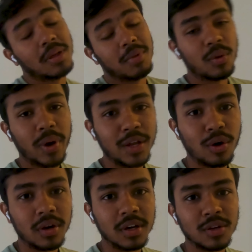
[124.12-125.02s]
लाइक वाई
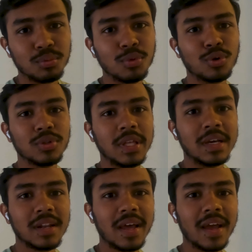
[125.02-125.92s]
नॉट अगर तुम लोग को
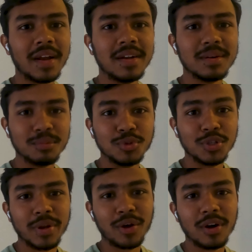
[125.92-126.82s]
देखना है एंड मुझे
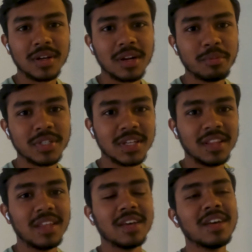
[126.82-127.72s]
तो रिकॉर्ड करना
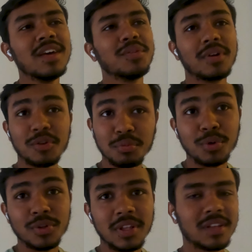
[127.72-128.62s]
पसंद ही है तो अगर तुम
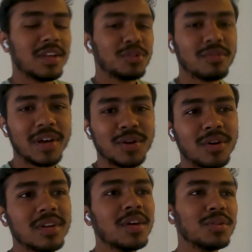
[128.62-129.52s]
लोग को देखना है तो वाई
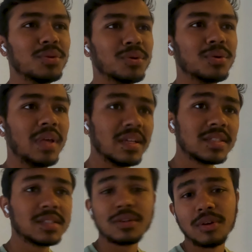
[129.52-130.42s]
नॉट तो येस
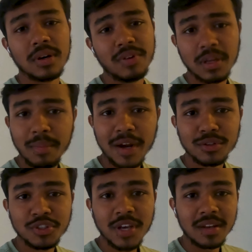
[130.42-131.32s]
वेलकम बैक
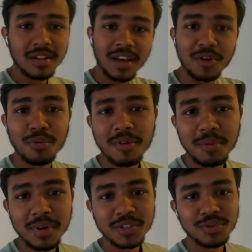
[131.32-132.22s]
टू द चैनल आई होप
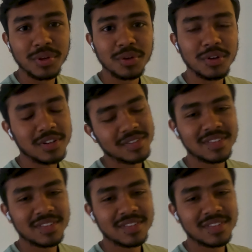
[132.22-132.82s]
एवरीबडी इज़ डूइंग गुड